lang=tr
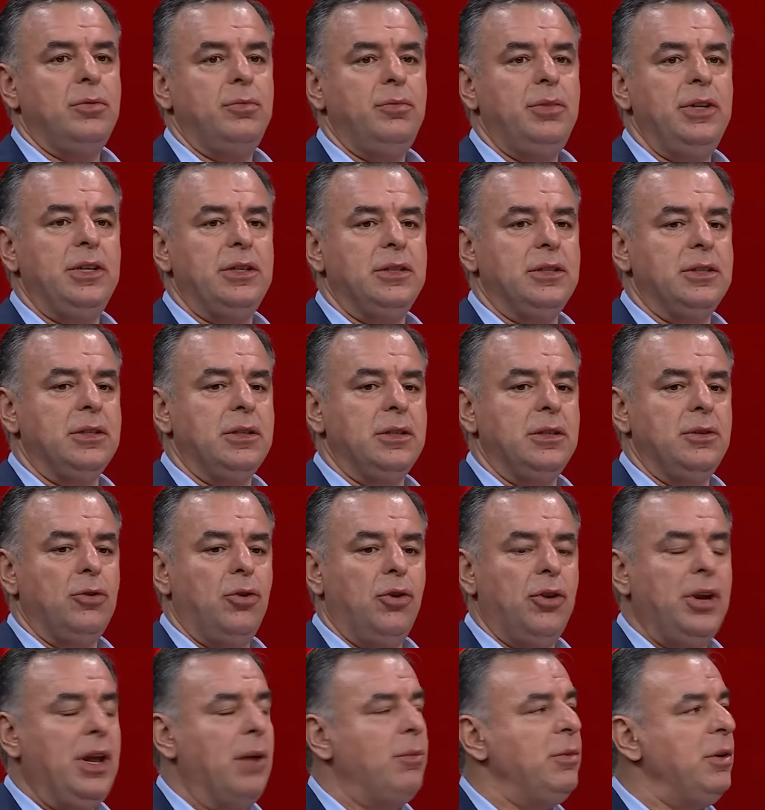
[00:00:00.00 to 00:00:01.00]
bir
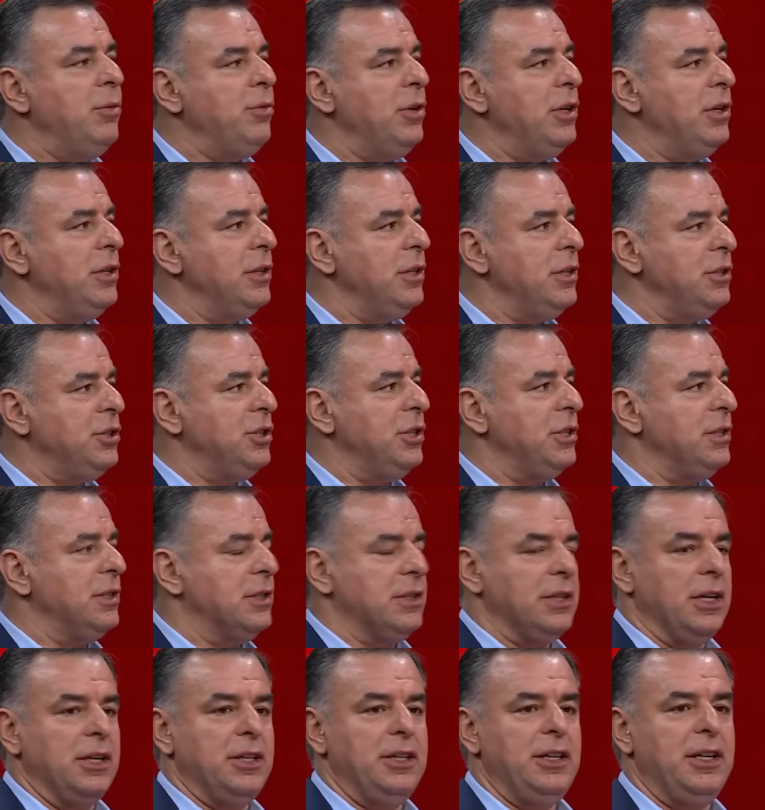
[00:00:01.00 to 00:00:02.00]
önemli bir iş
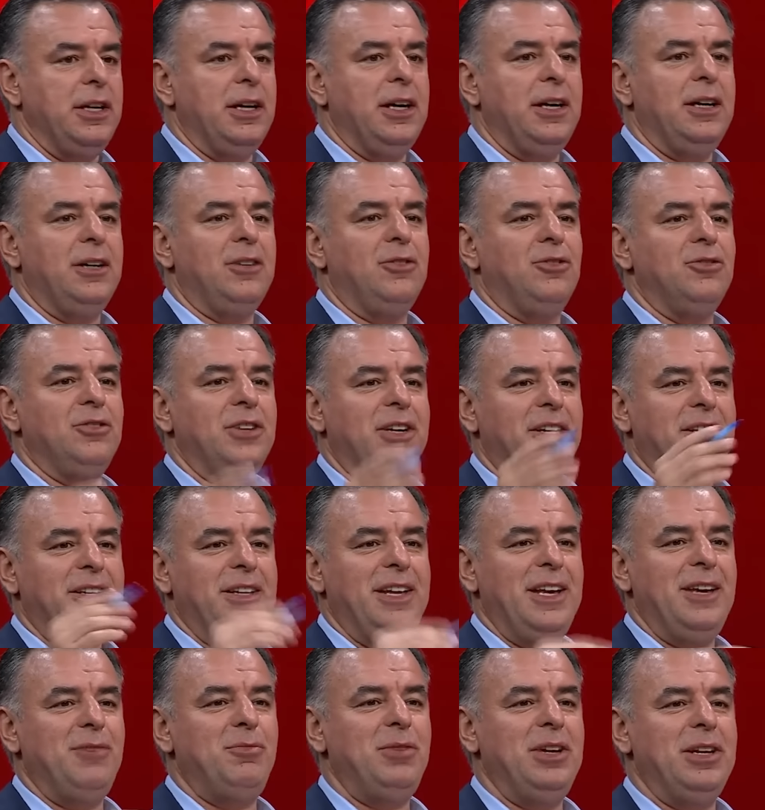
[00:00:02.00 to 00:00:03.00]
insanıyla onların
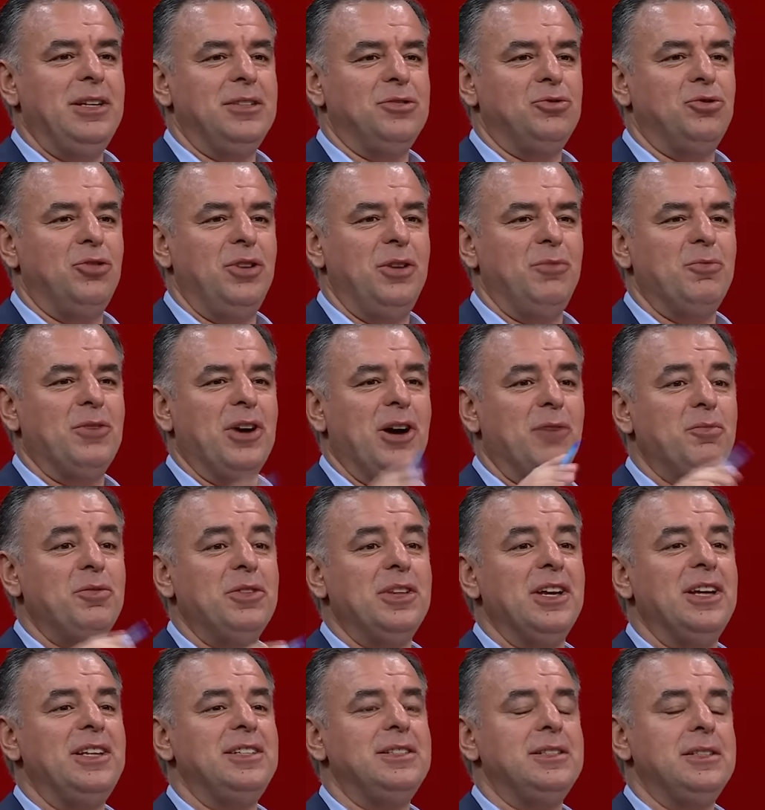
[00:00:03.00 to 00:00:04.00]
deyimiyle söyleyeyim
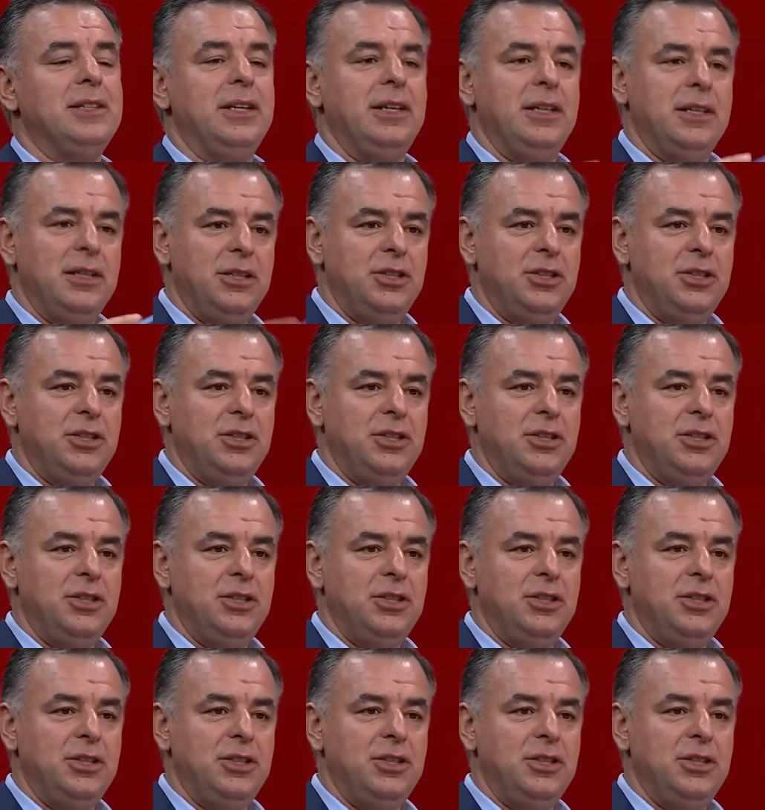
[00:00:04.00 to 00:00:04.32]
kapitalist değil